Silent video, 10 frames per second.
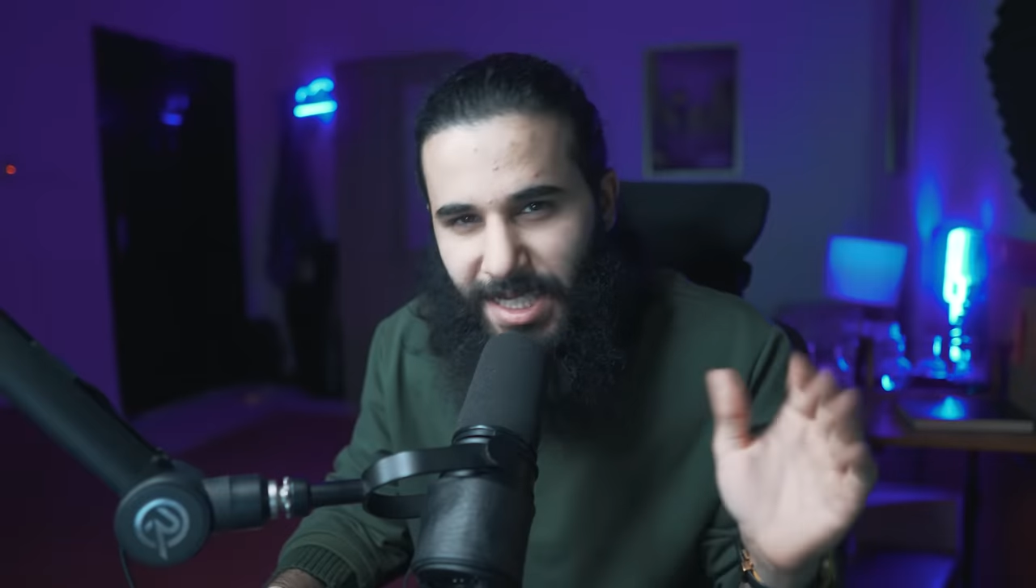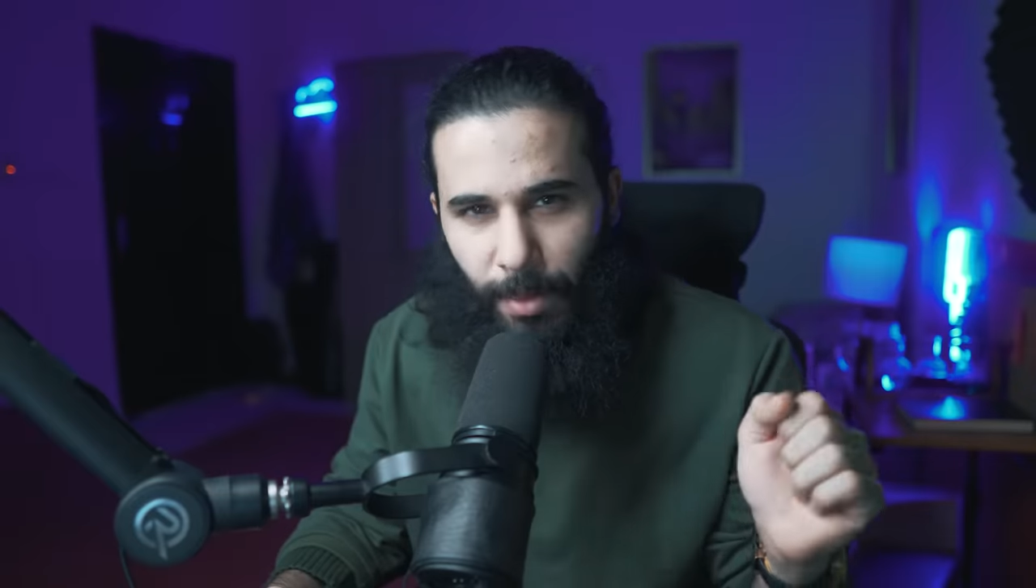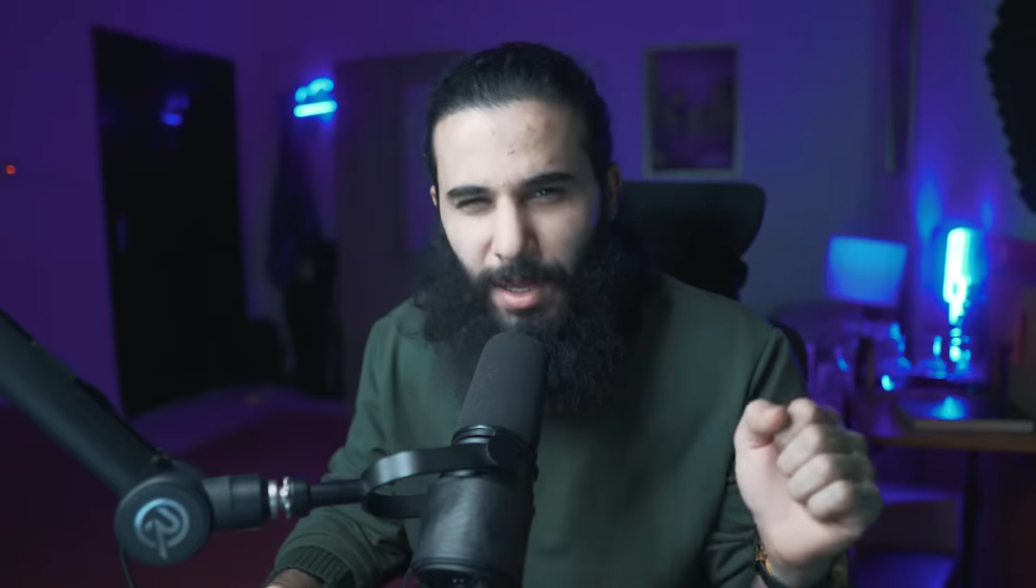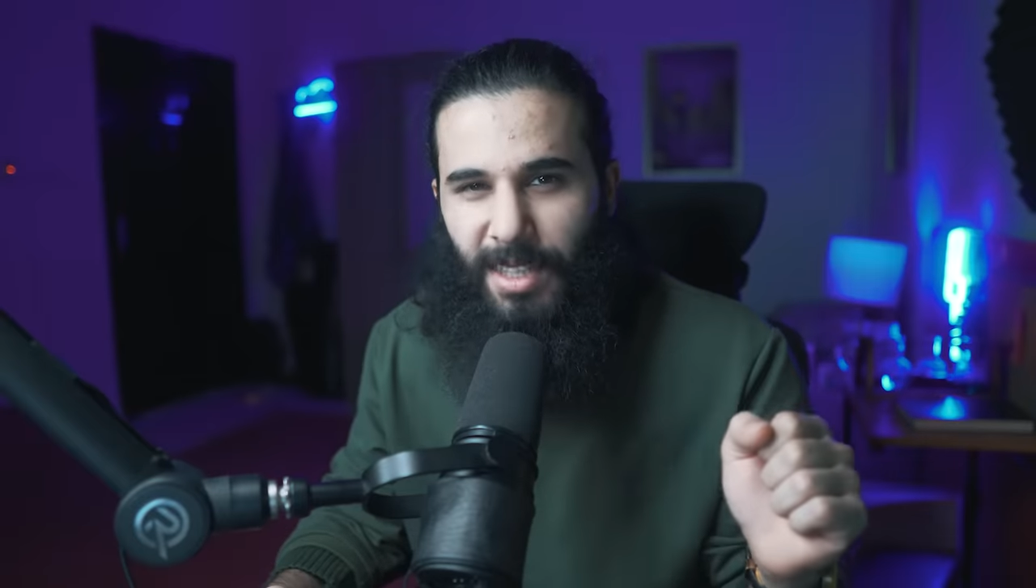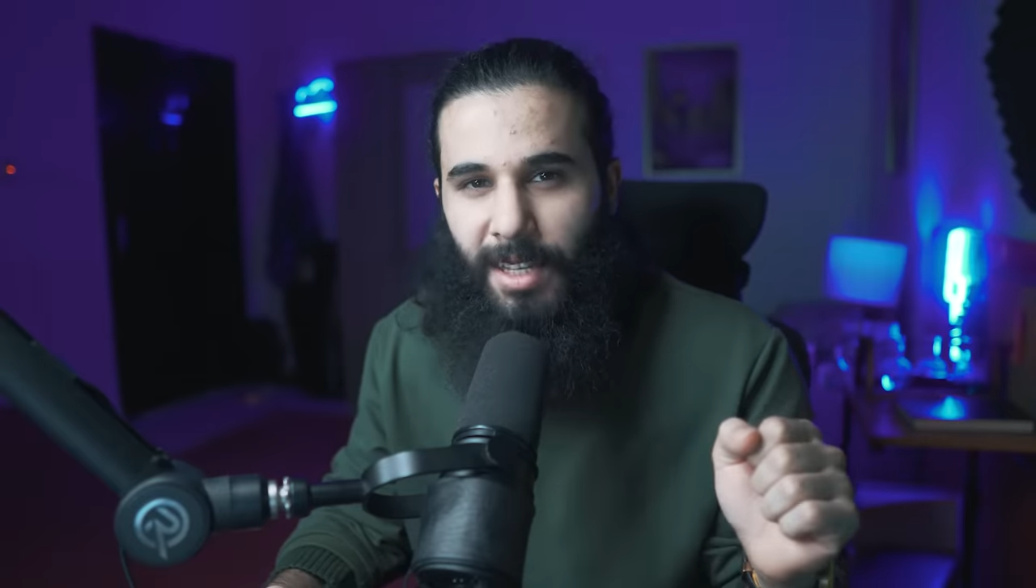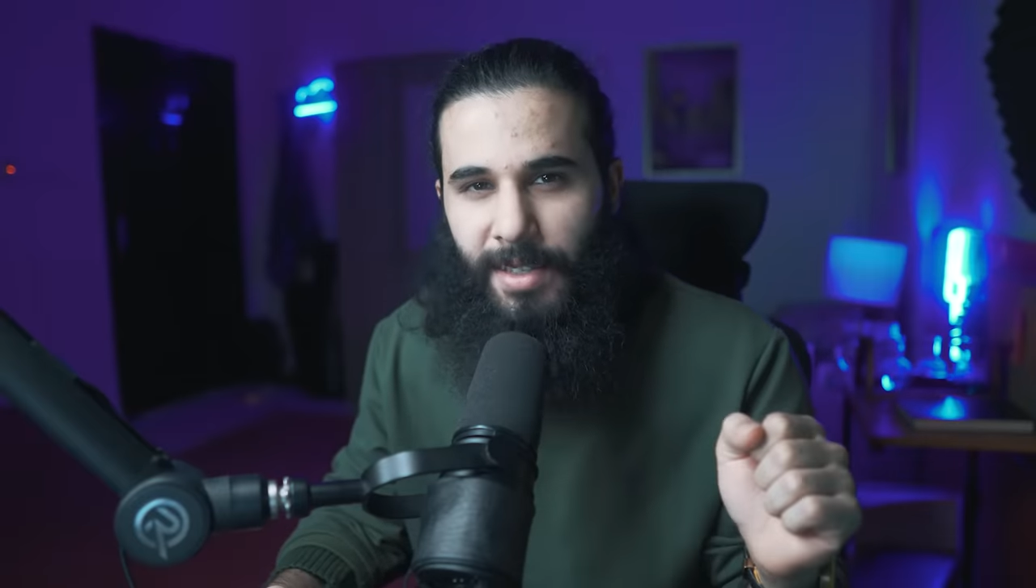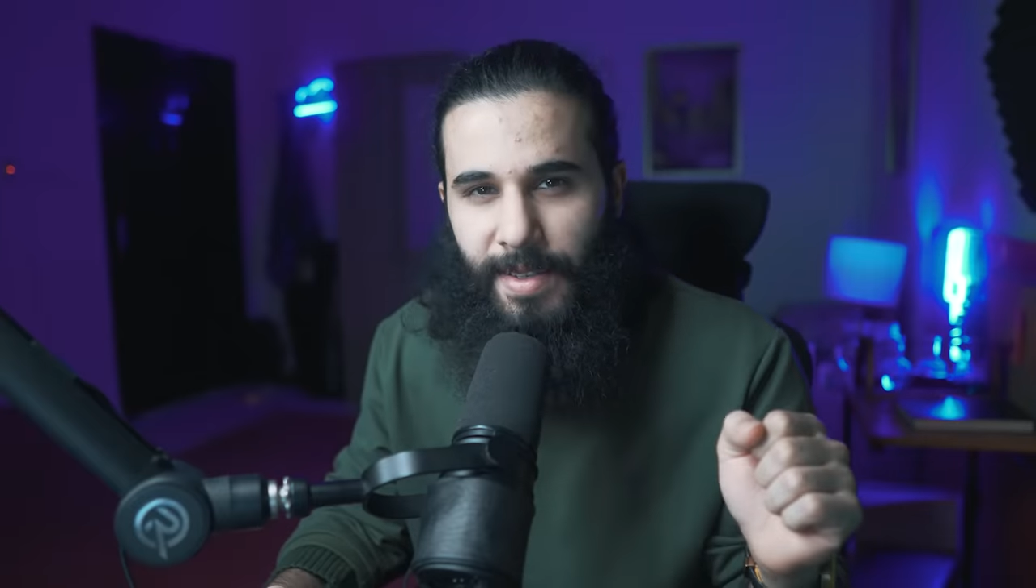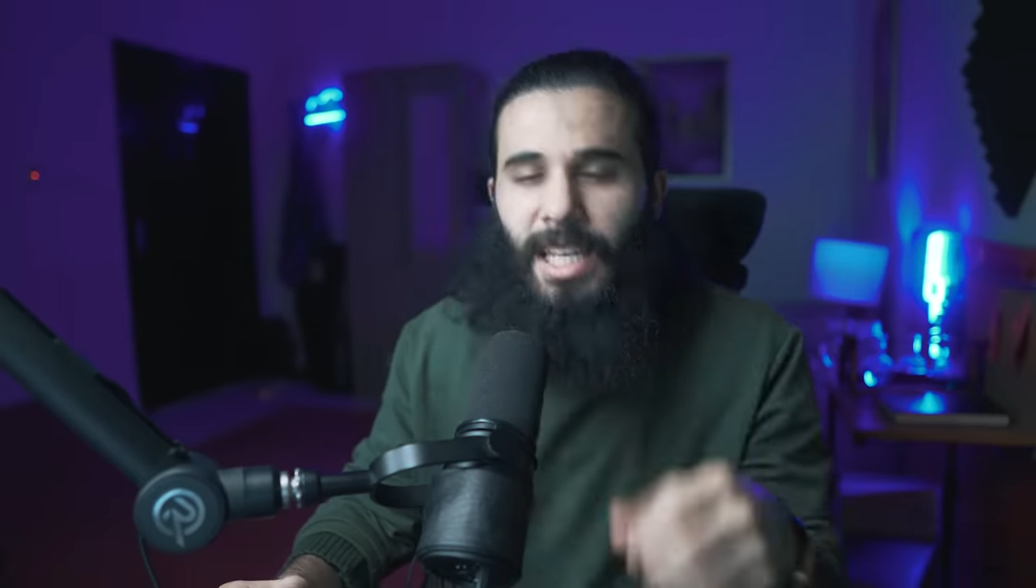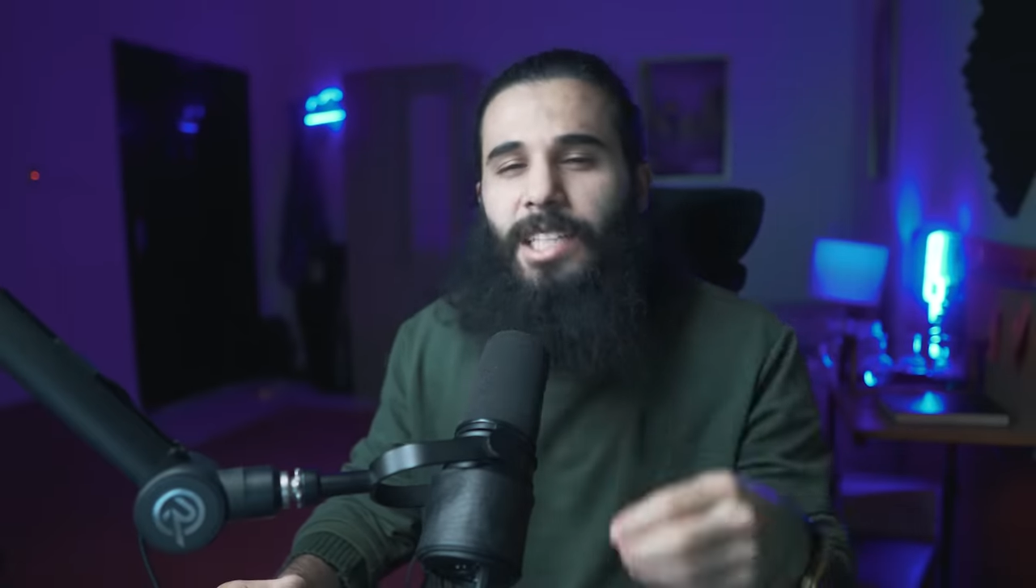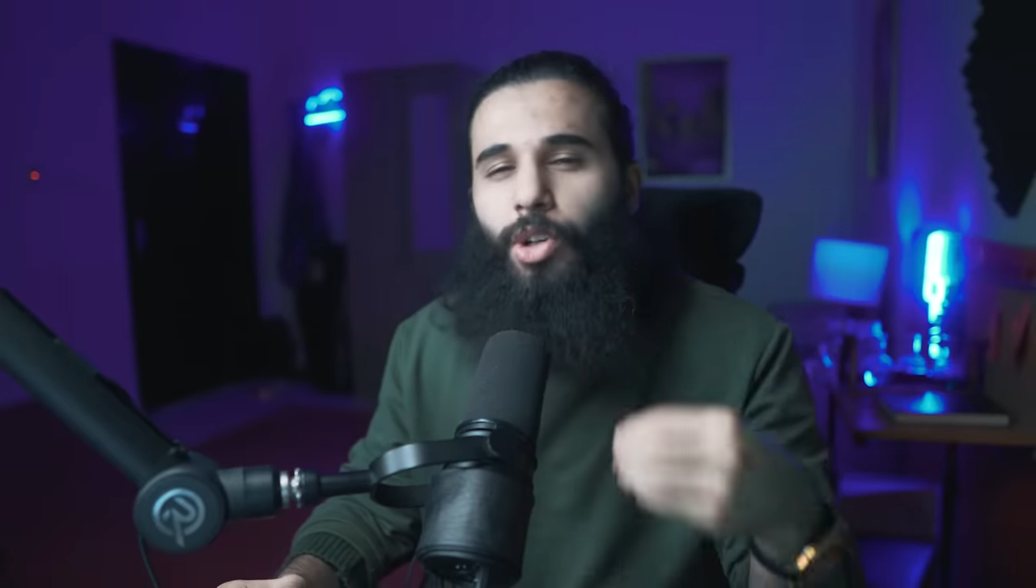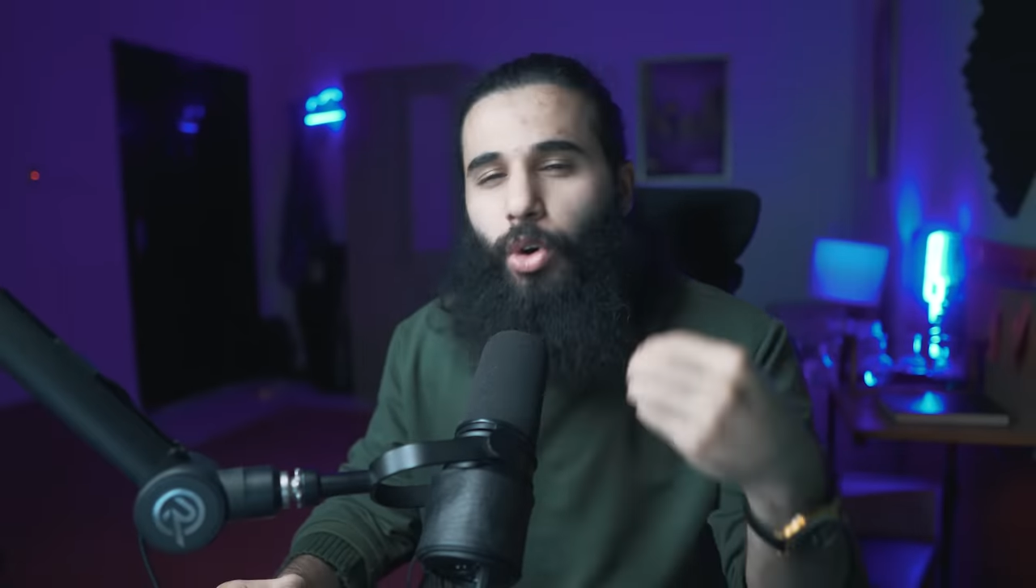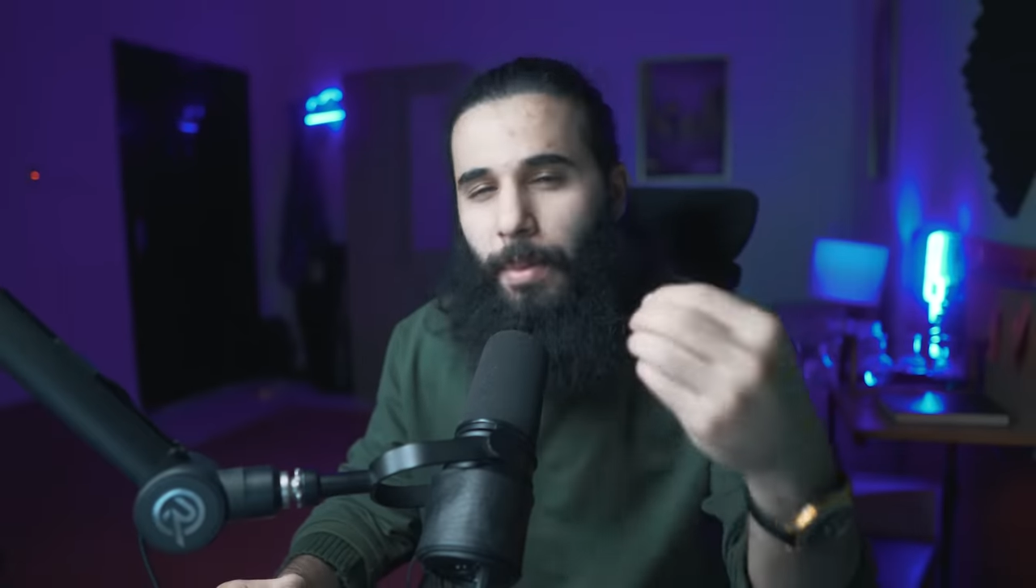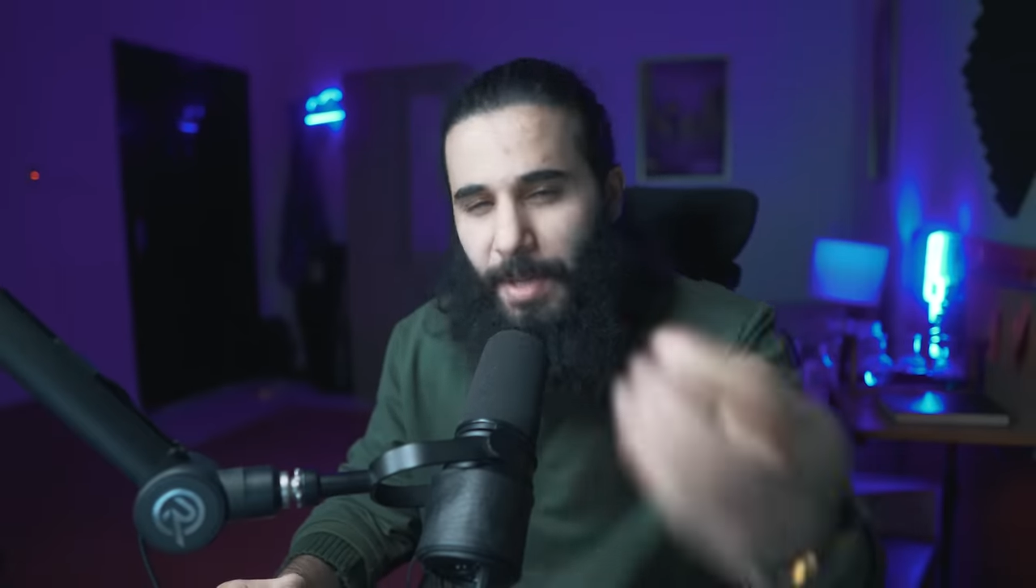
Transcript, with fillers: صمتت اتيتك